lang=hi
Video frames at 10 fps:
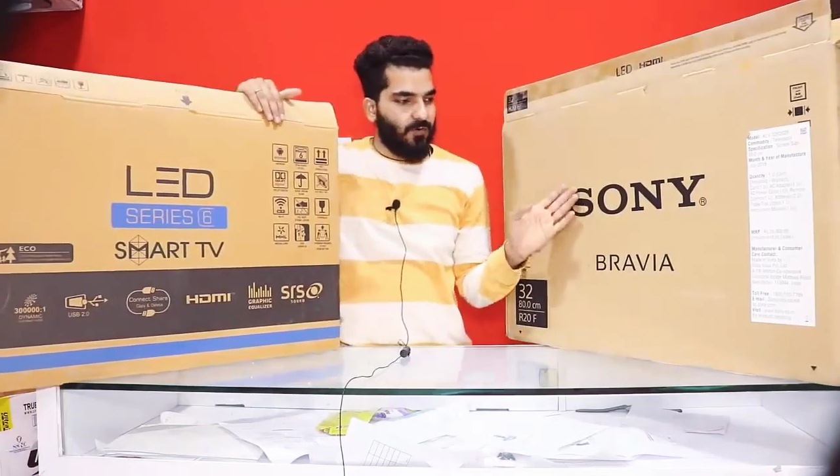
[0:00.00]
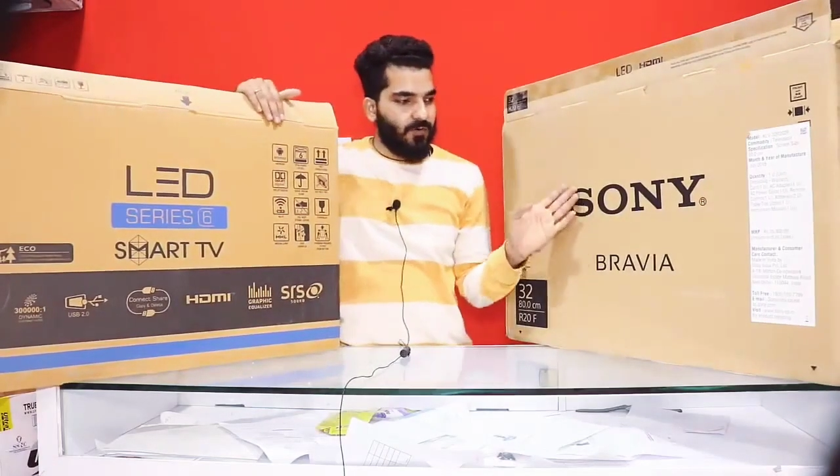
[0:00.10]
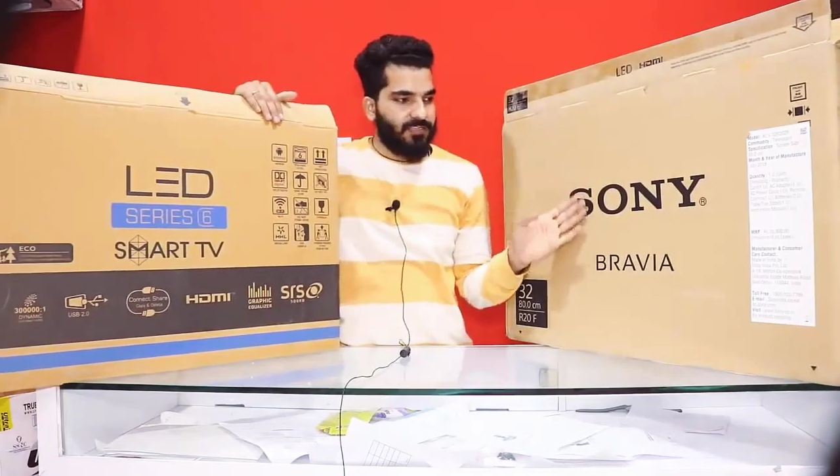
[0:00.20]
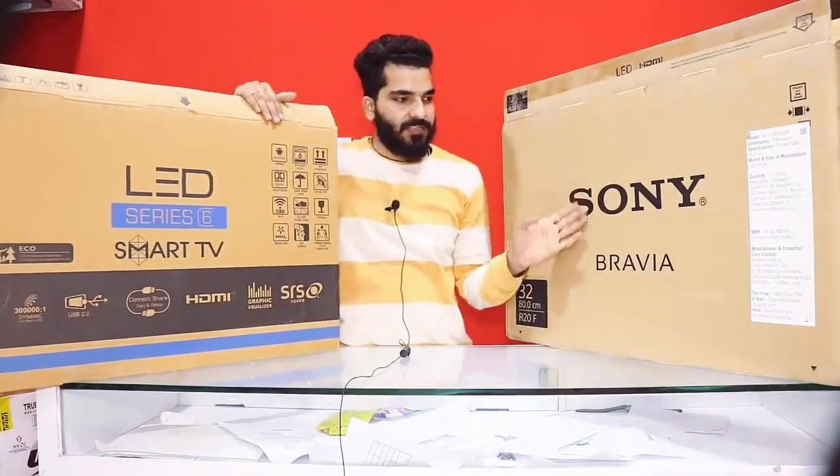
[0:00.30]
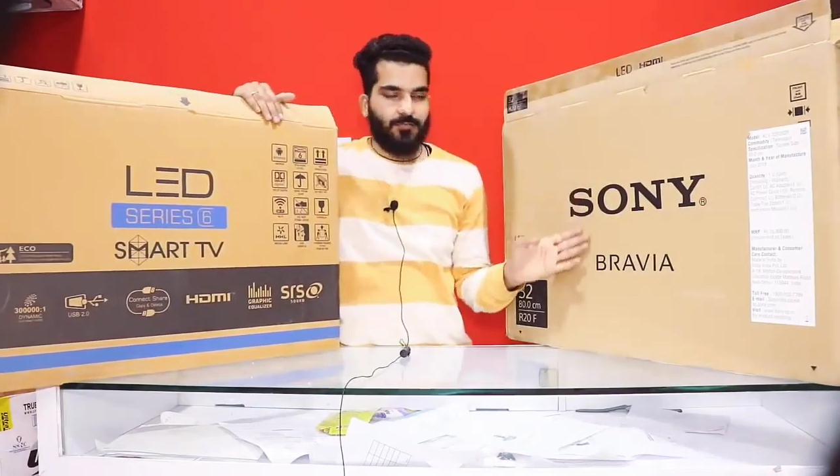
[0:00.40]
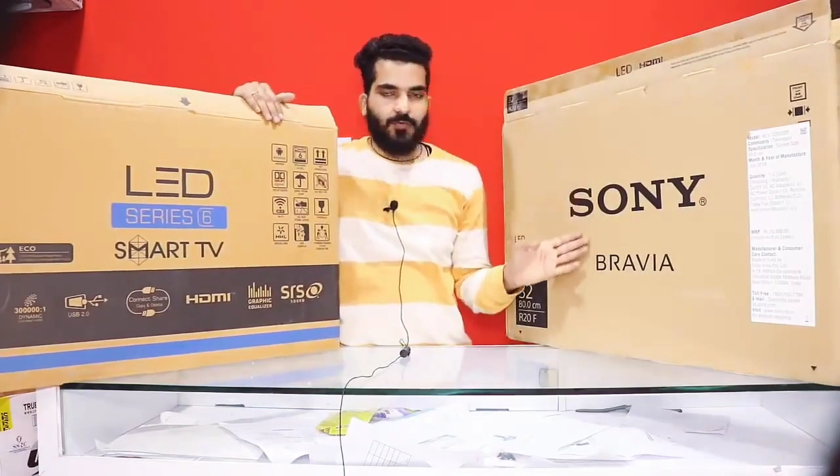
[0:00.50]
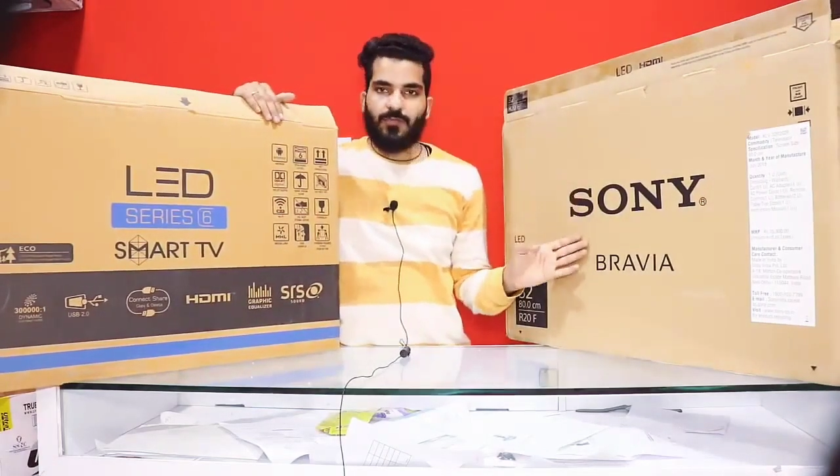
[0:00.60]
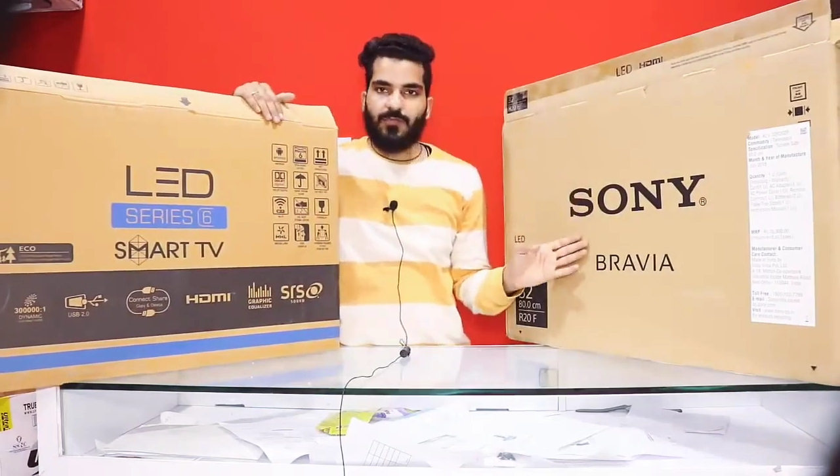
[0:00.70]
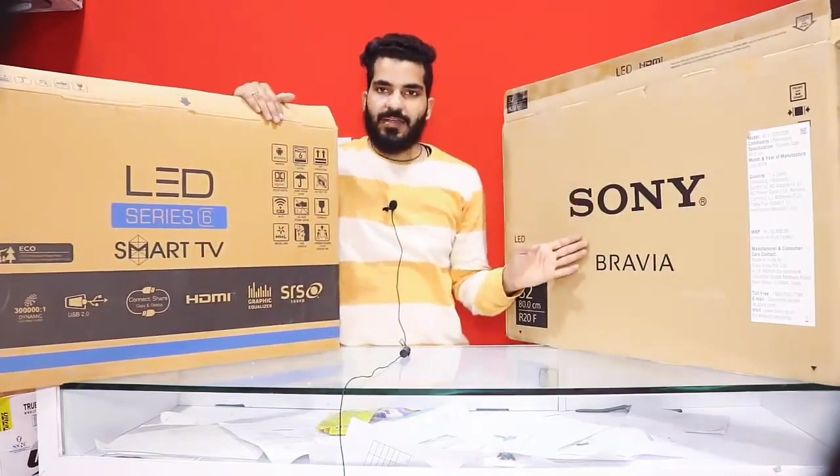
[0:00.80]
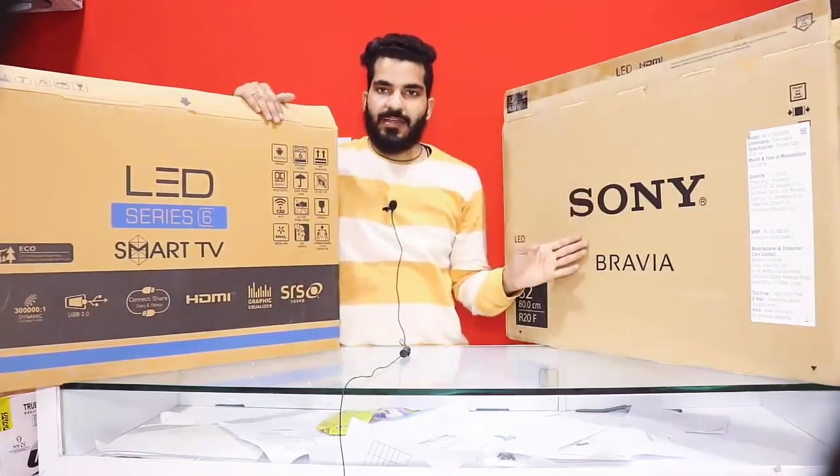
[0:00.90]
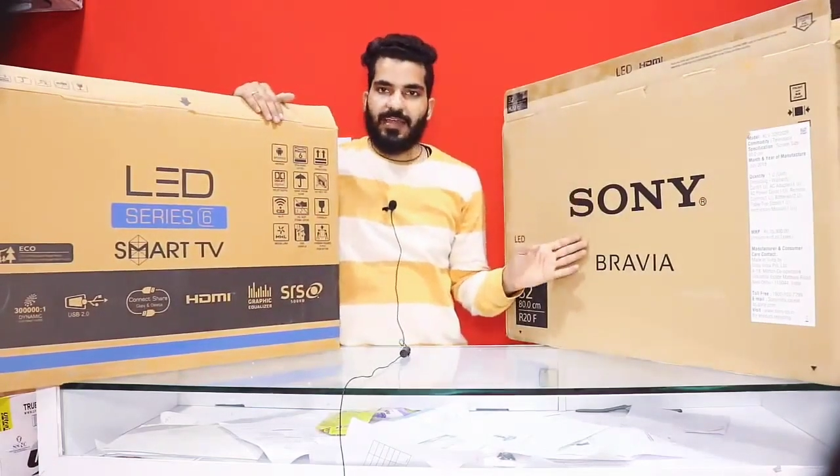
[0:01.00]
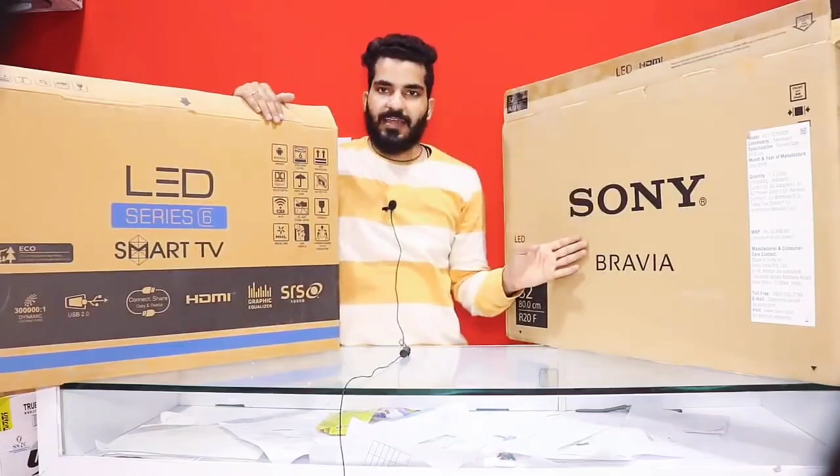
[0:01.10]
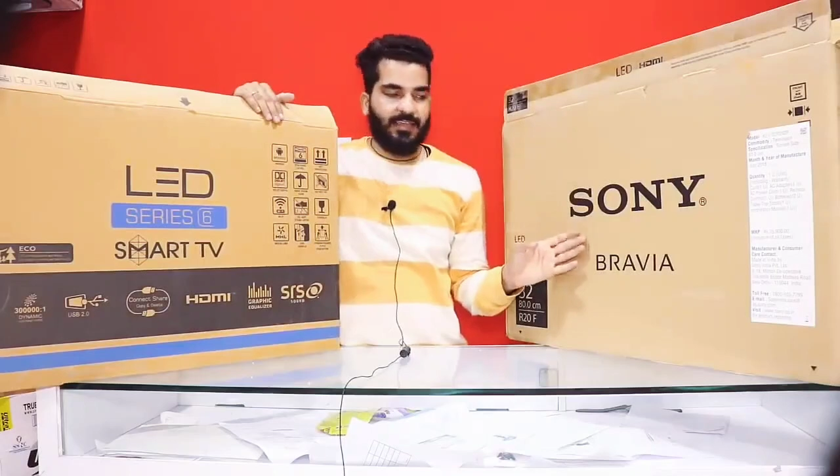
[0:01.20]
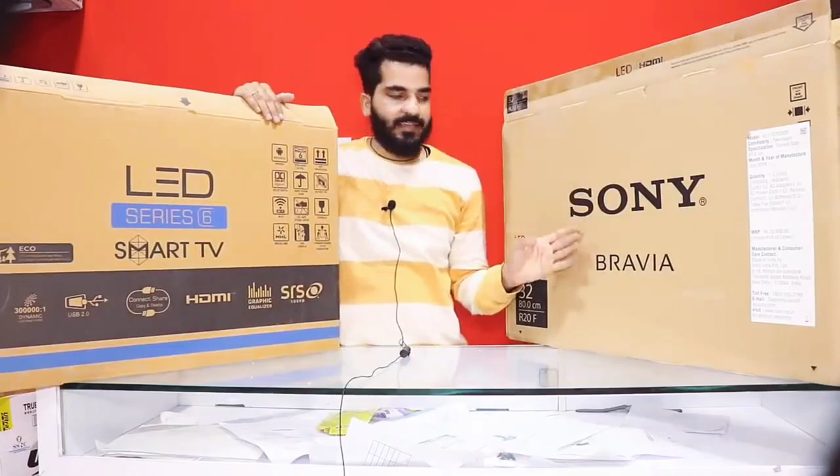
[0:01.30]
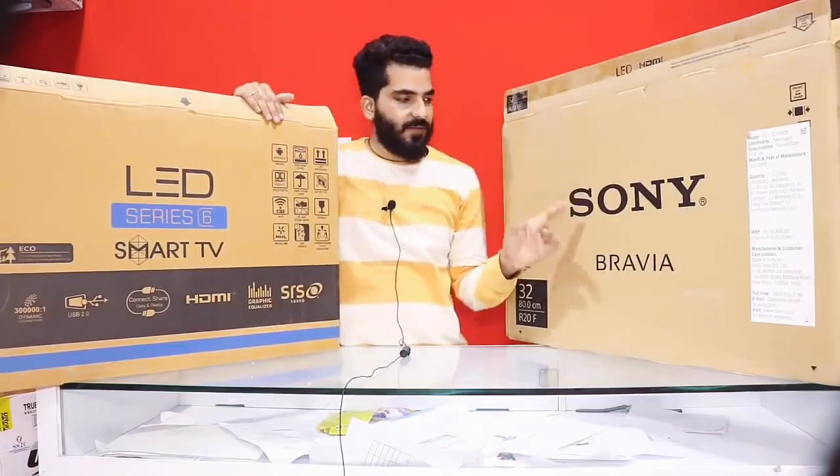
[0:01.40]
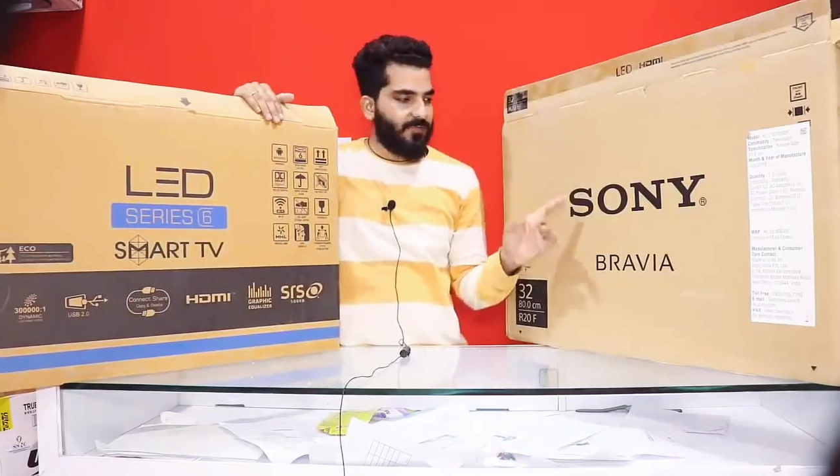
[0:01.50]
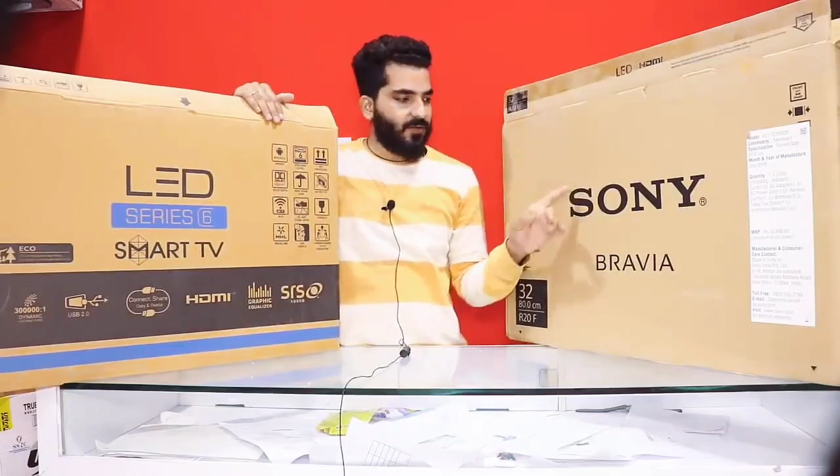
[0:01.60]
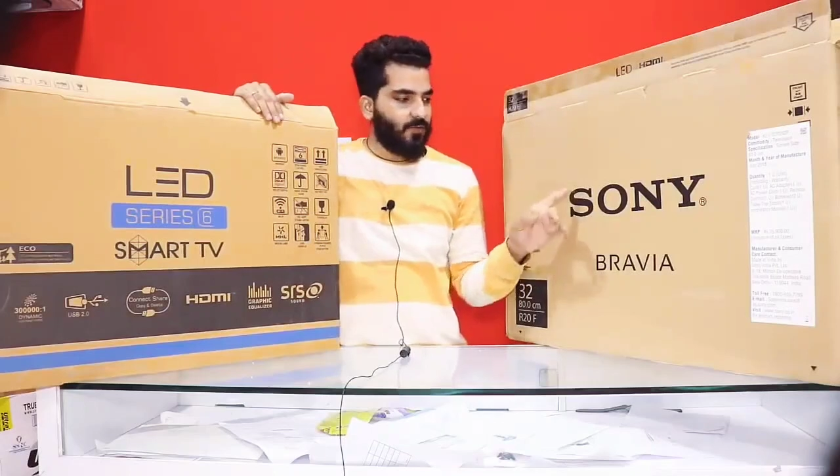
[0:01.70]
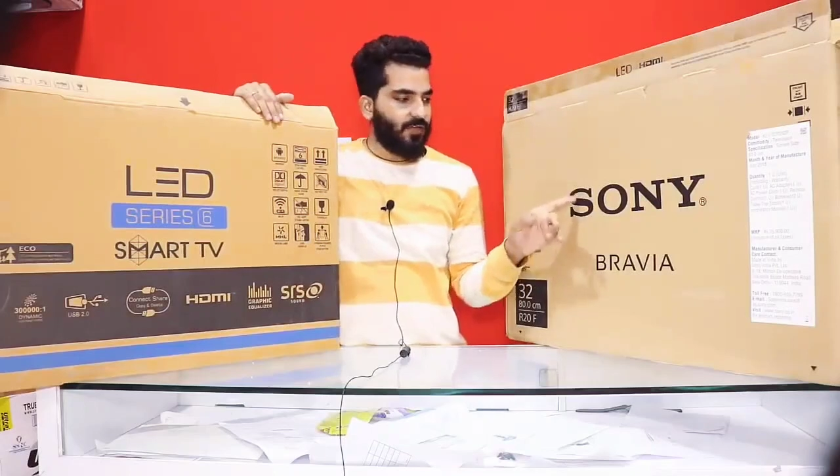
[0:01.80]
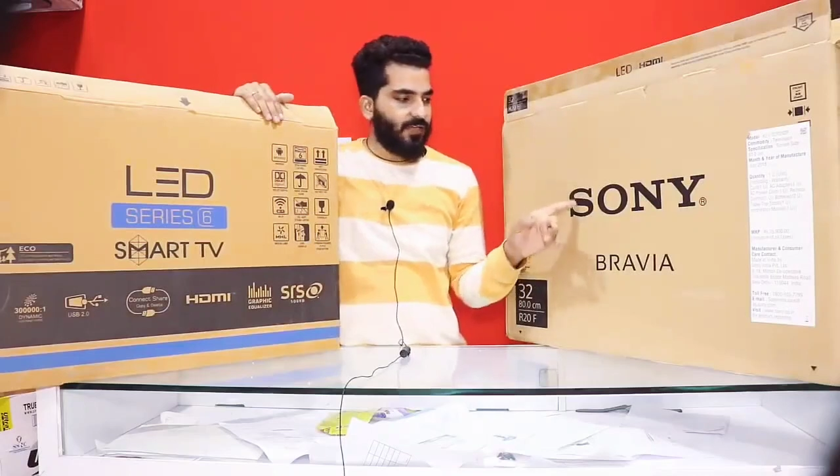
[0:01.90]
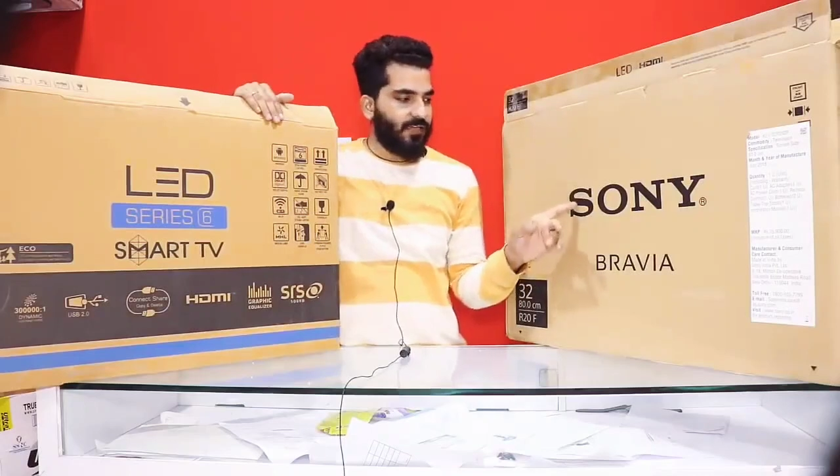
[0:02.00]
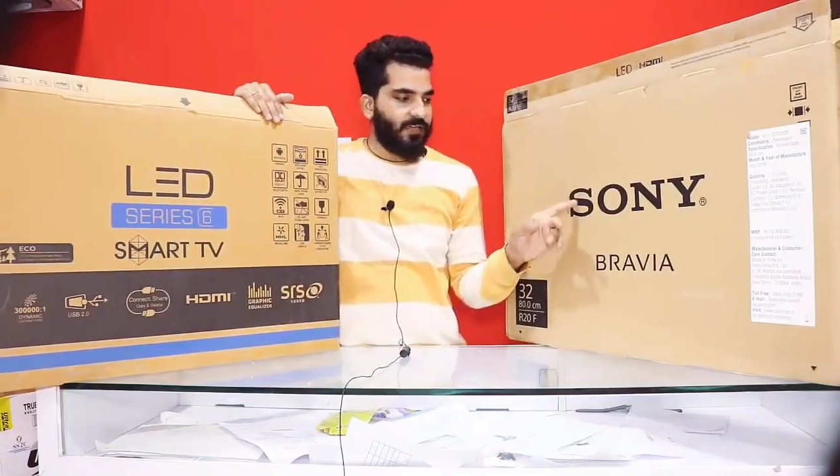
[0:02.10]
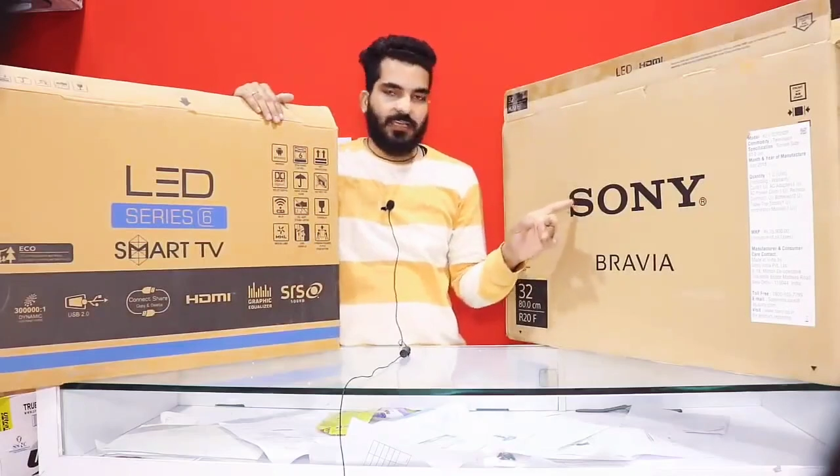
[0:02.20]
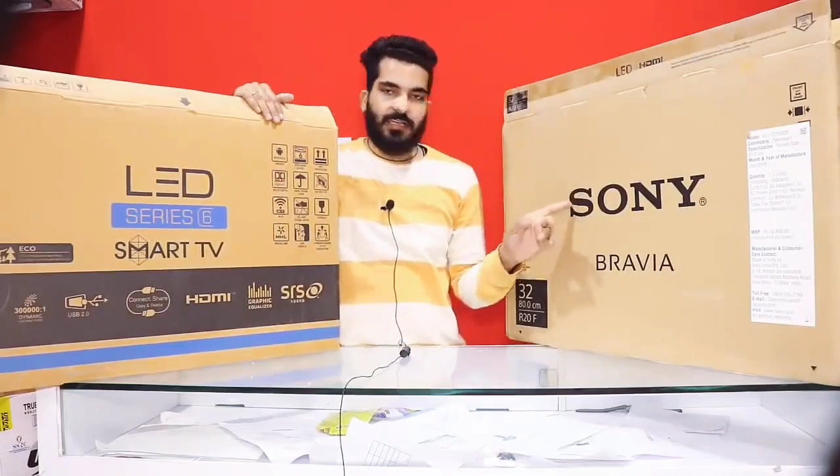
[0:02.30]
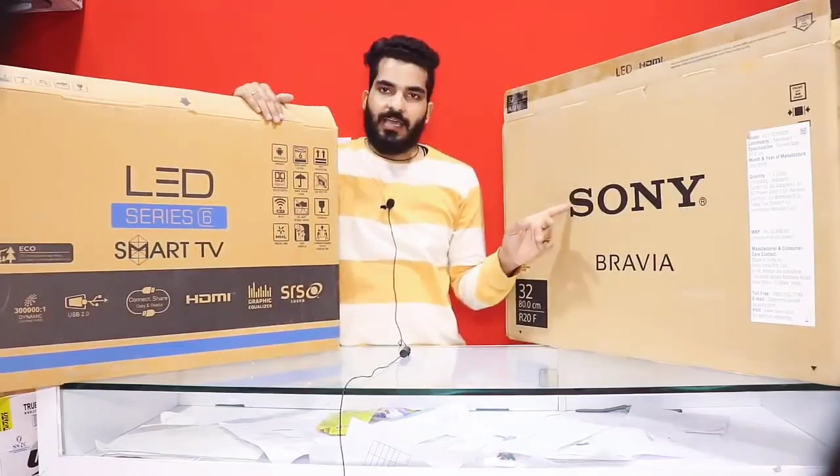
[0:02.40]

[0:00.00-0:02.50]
ओरिजिनल पूरी प्रिंट है यहाँ पर कोई